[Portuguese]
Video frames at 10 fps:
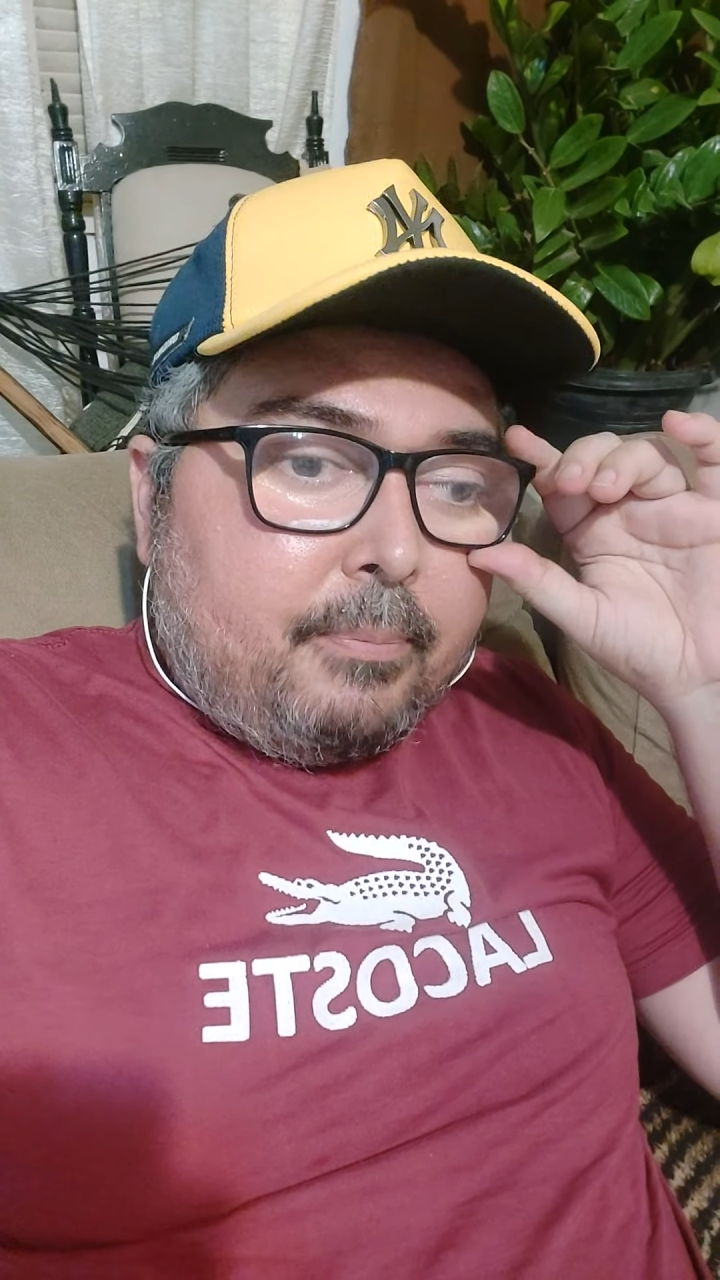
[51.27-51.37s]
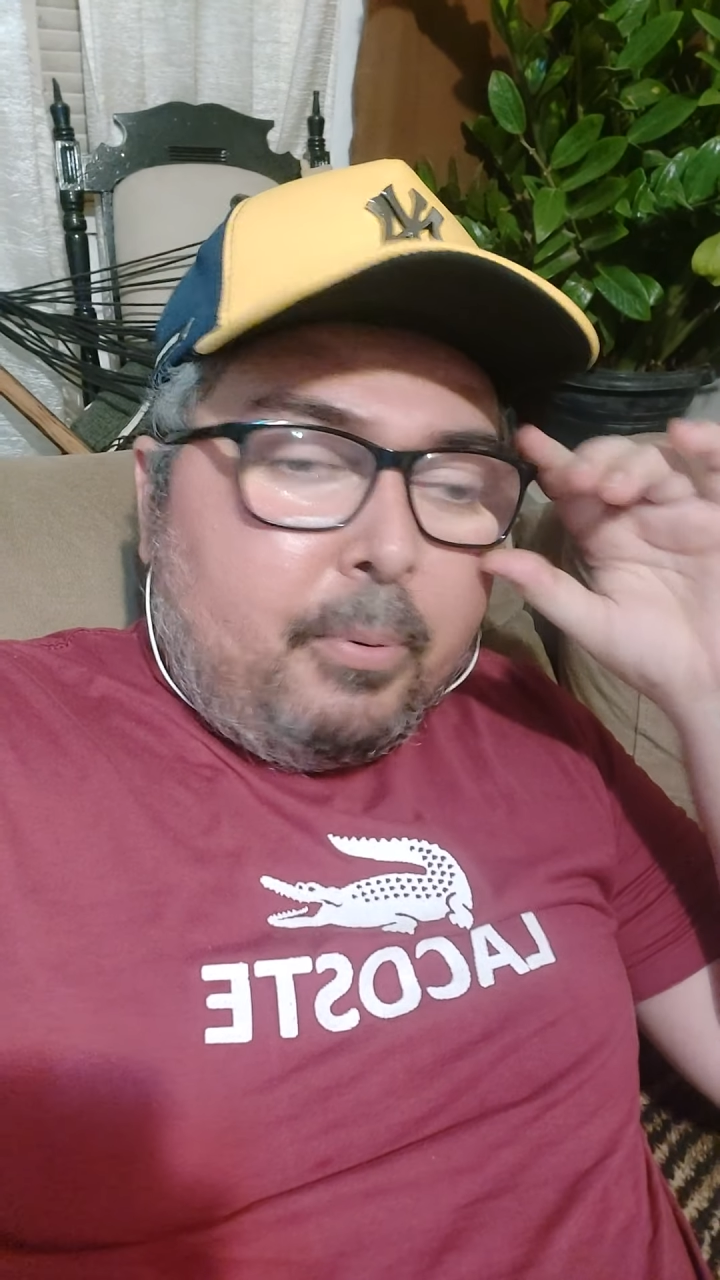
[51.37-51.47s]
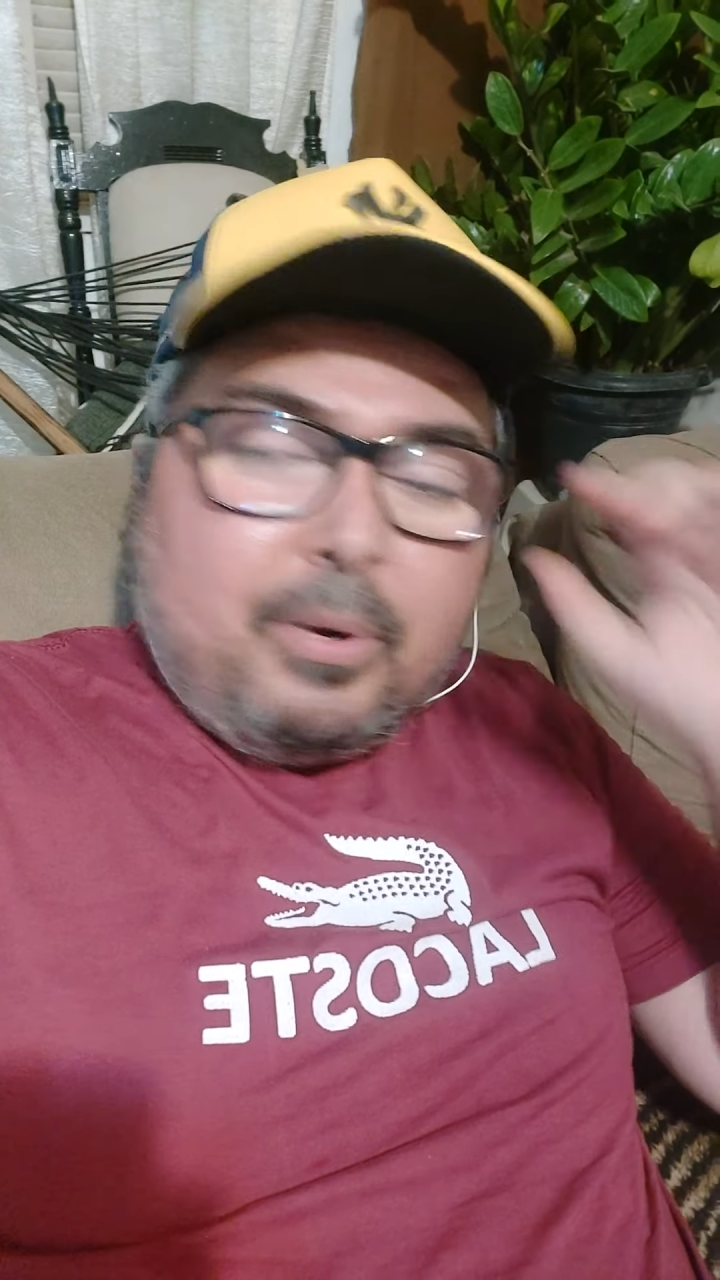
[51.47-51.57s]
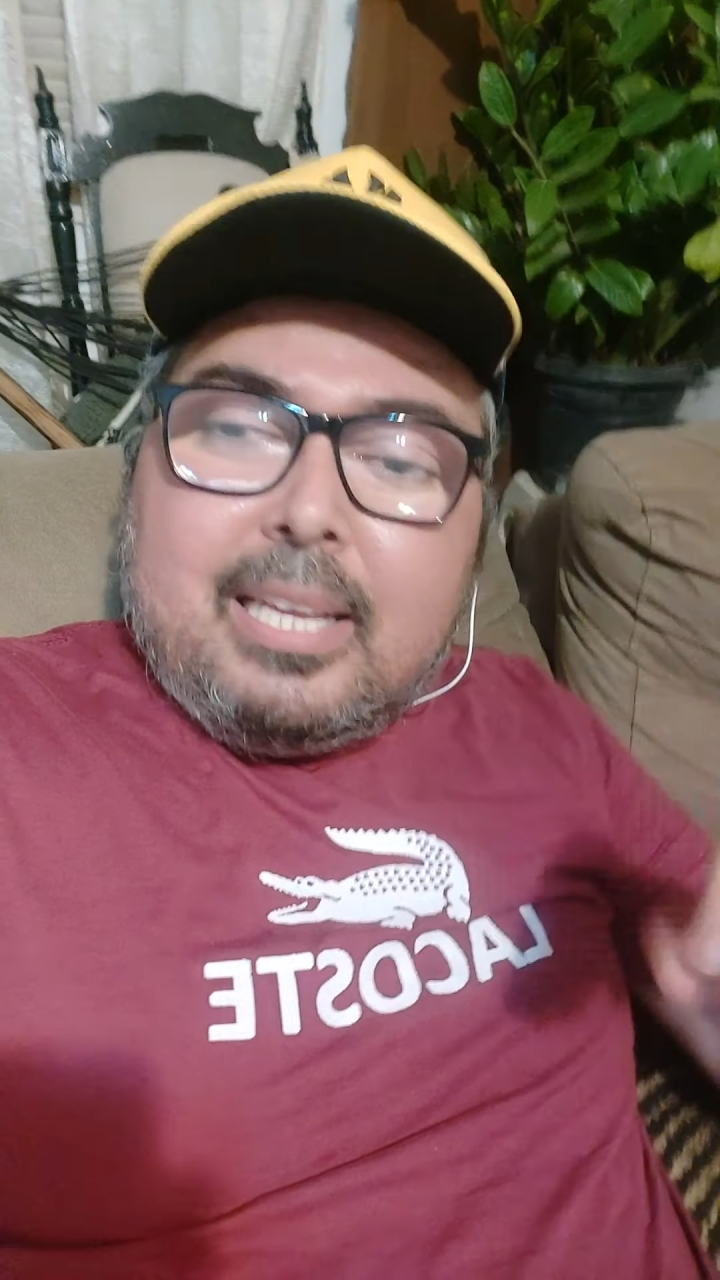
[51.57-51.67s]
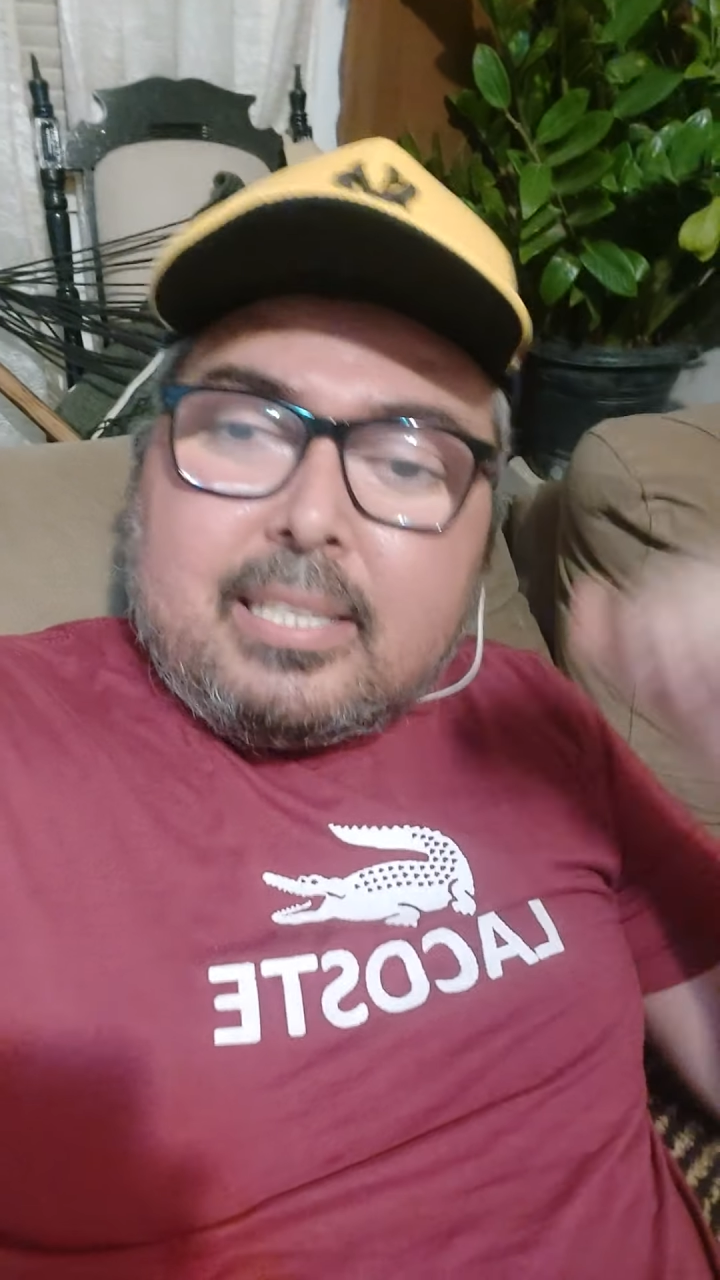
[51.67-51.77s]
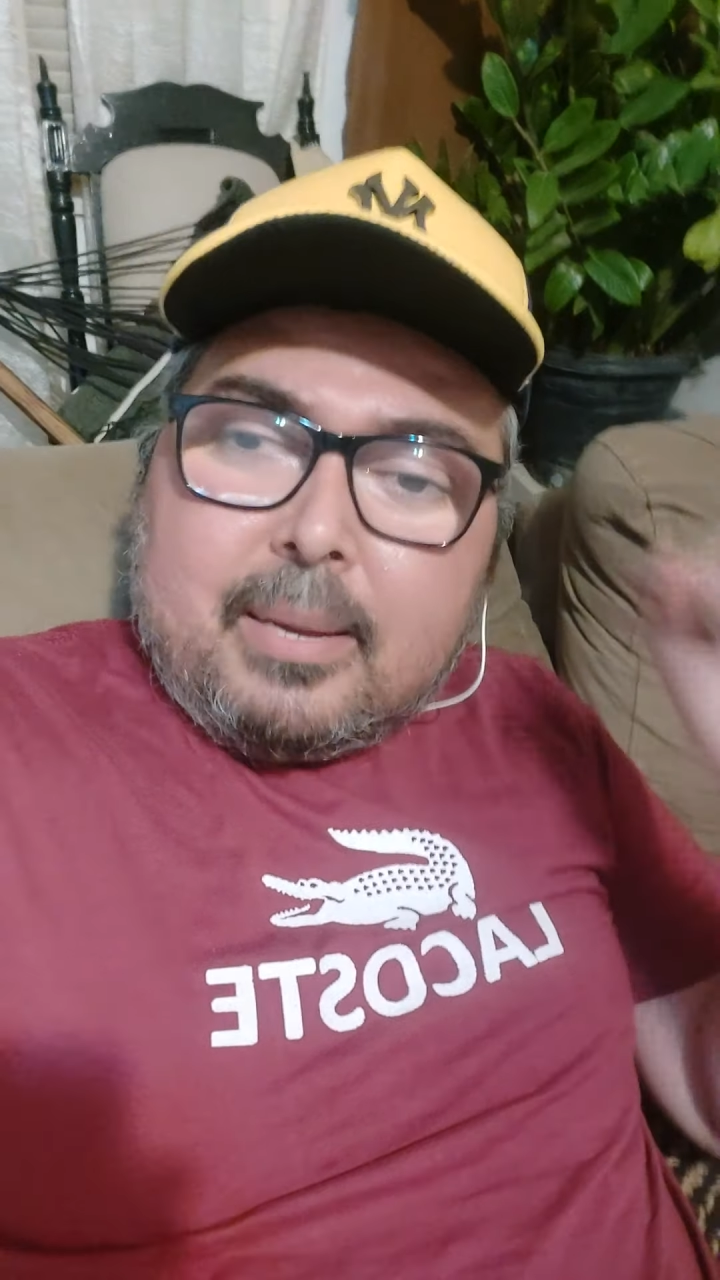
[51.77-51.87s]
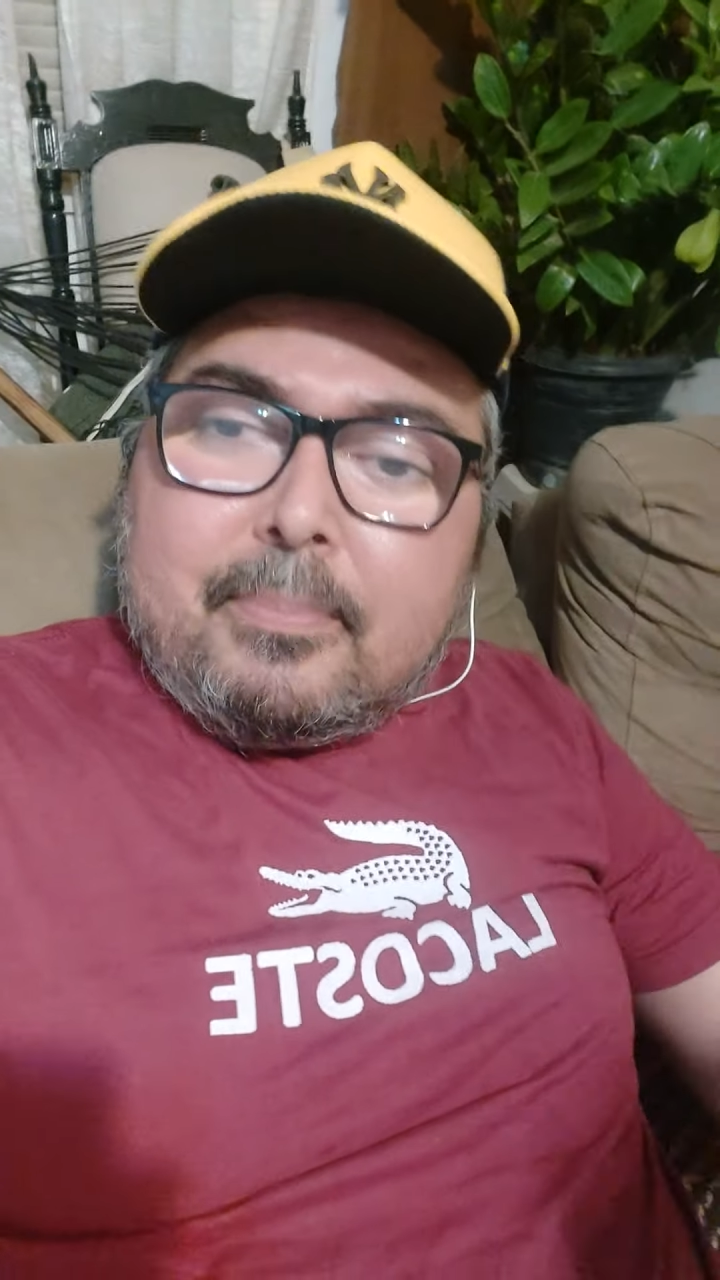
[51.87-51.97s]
polícia